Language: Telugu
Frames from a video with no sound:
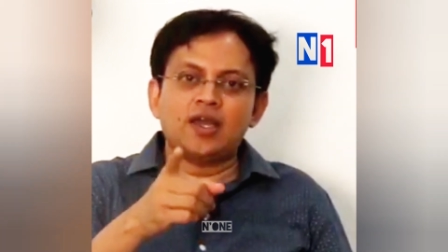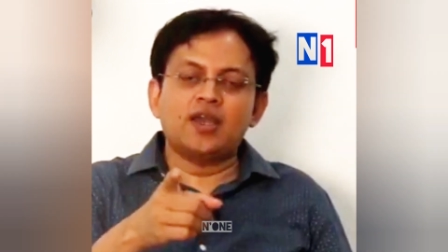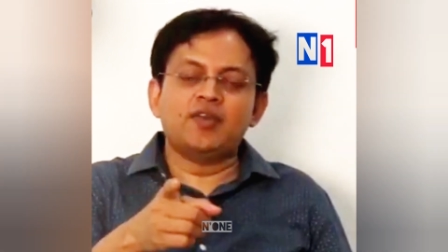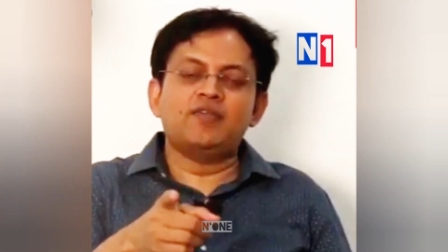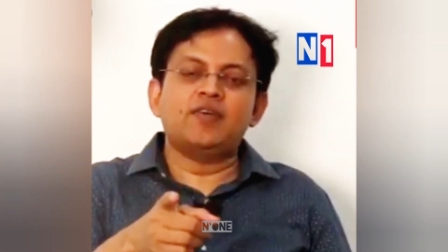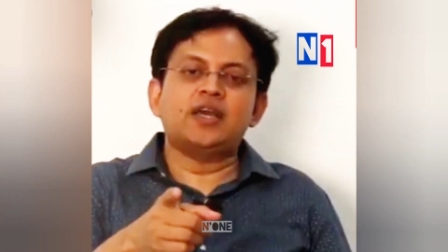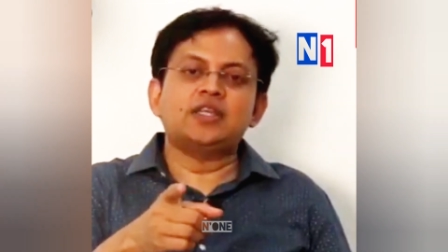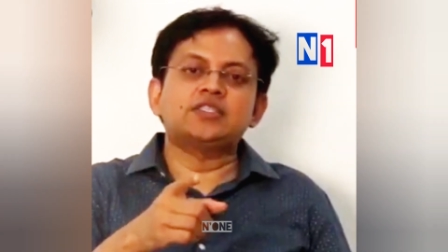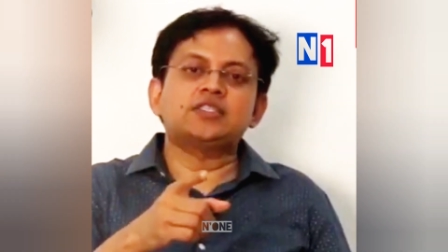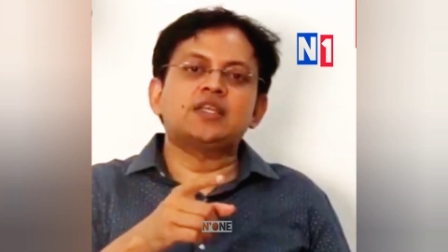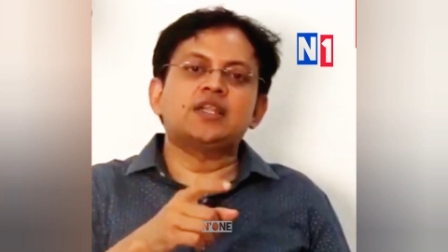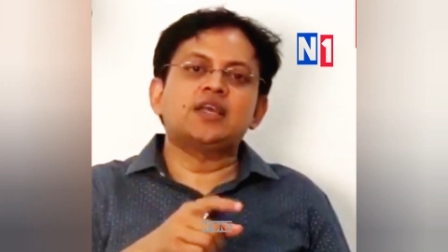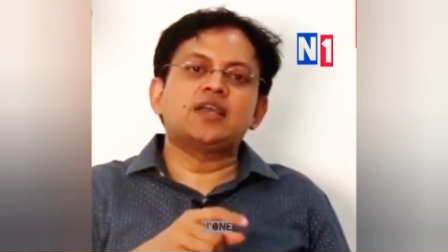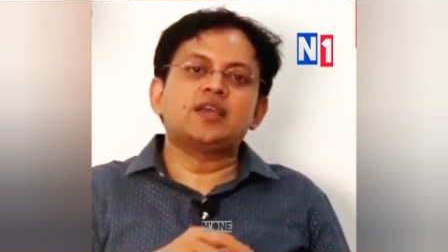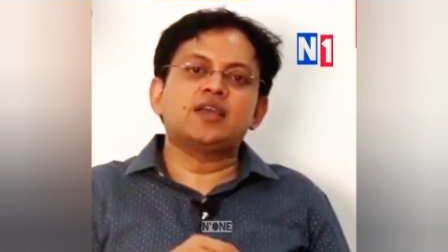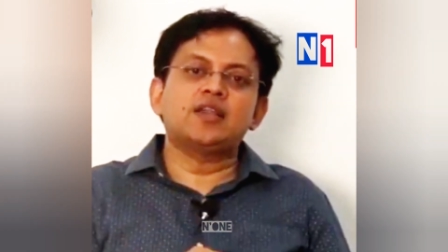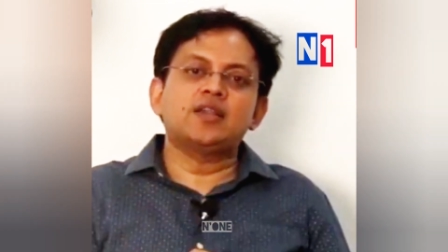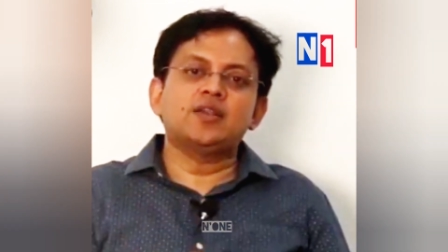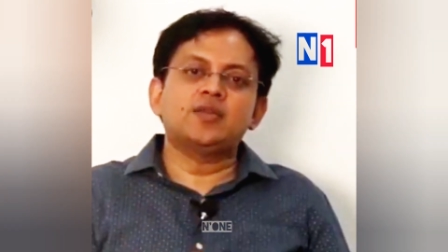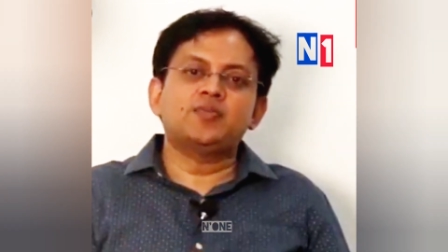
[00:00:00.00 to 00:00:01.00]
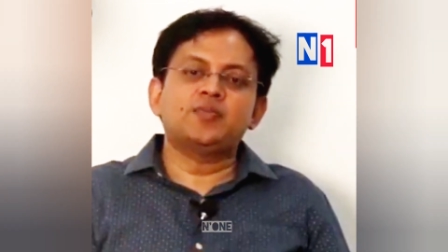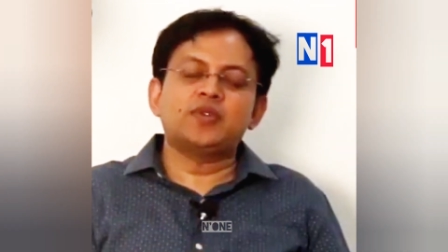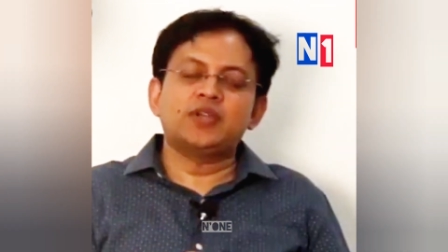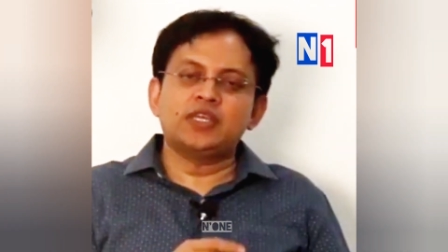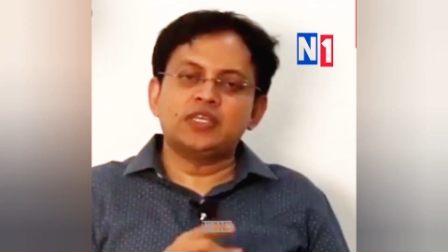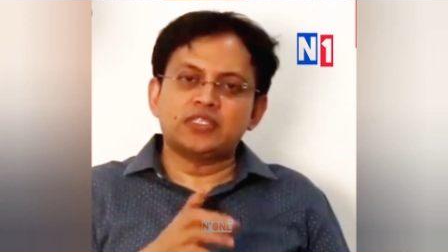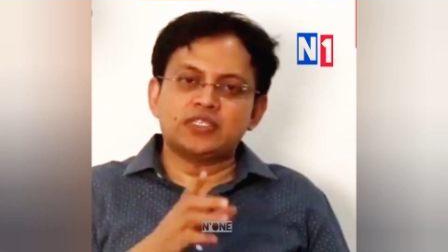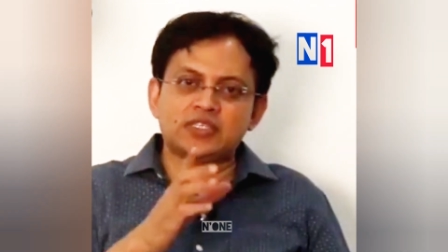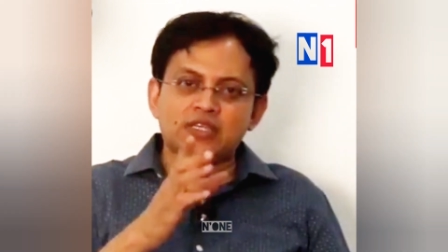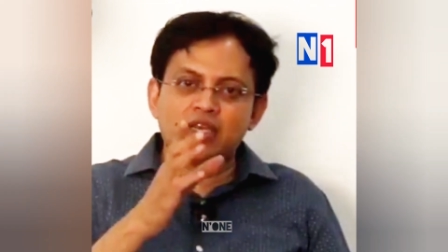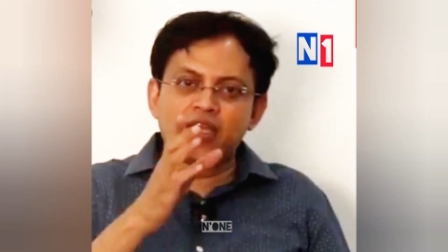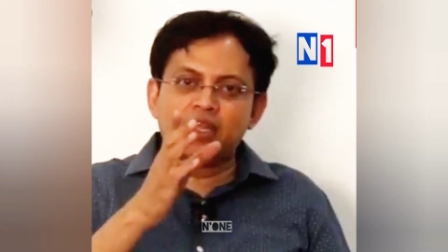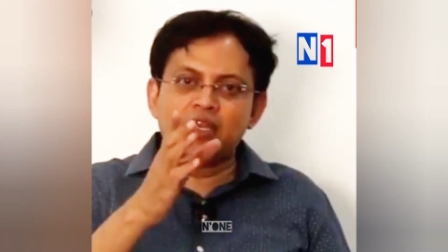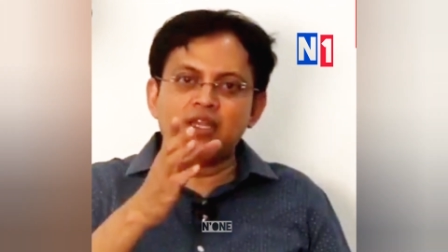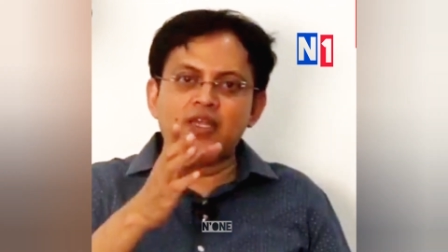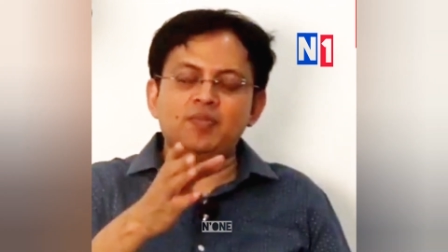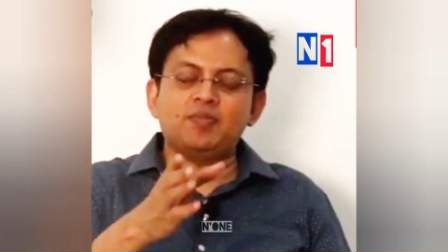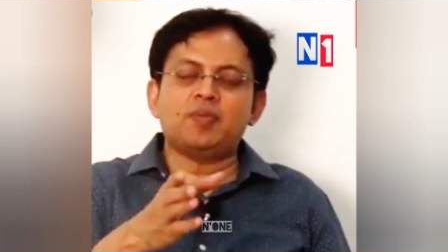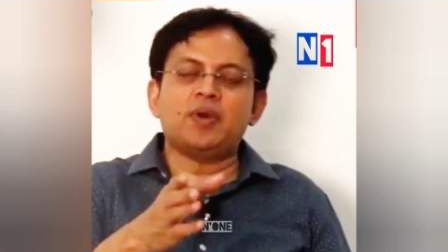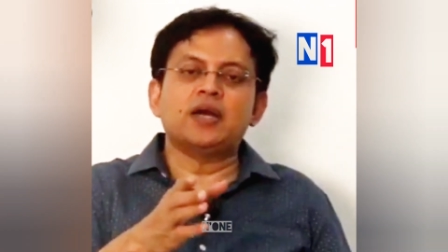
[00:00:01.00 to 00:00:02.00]
ఎవాంజలికల్ ప్రీస్ట్
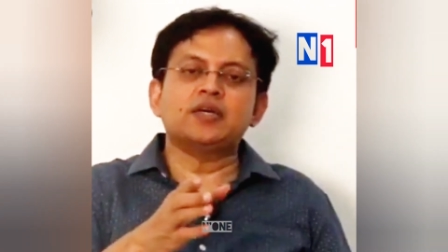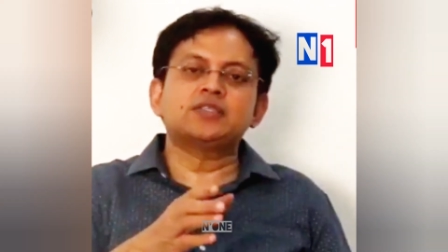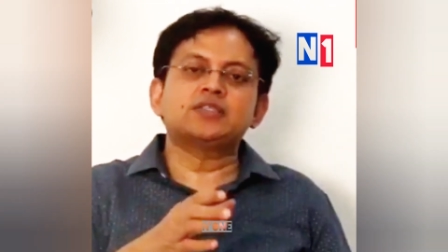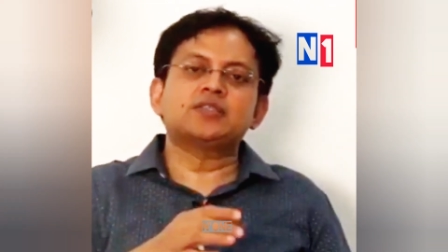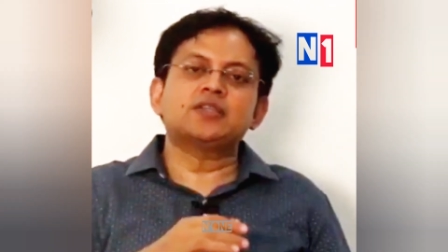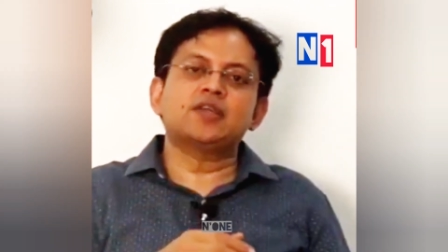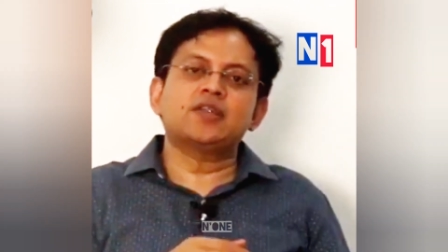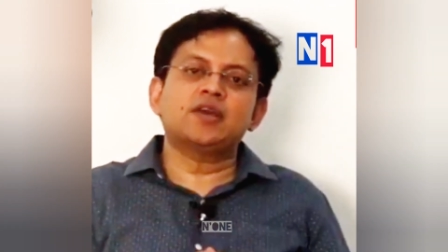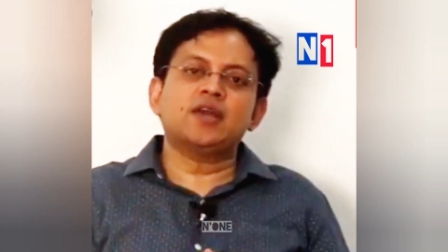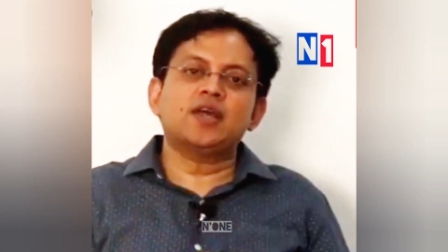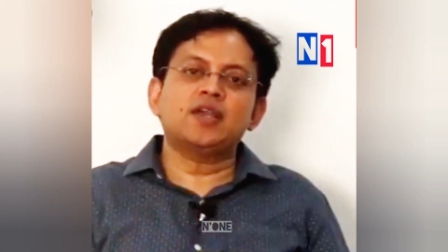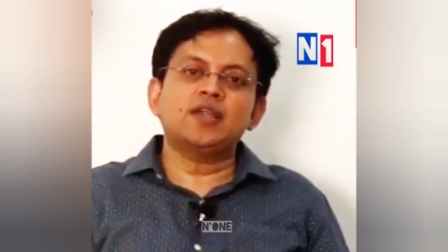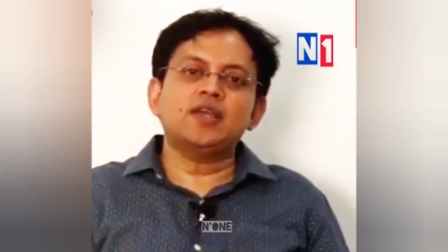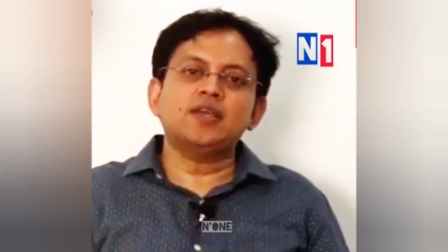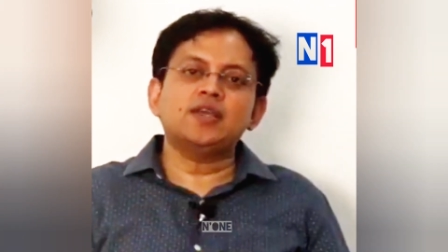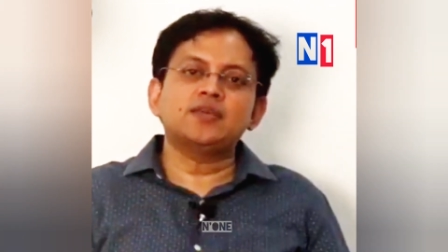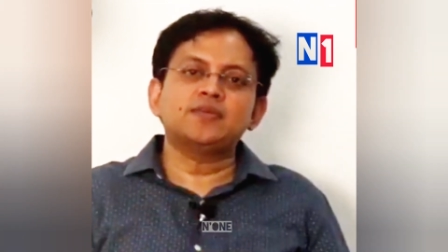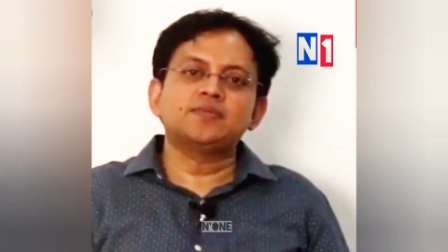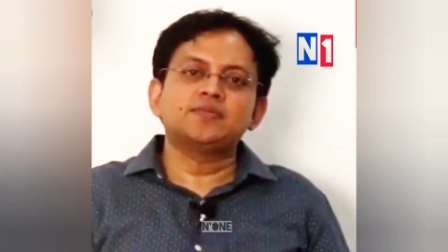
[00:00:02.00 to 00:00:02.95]
కానీ పాస్టర్ కానీ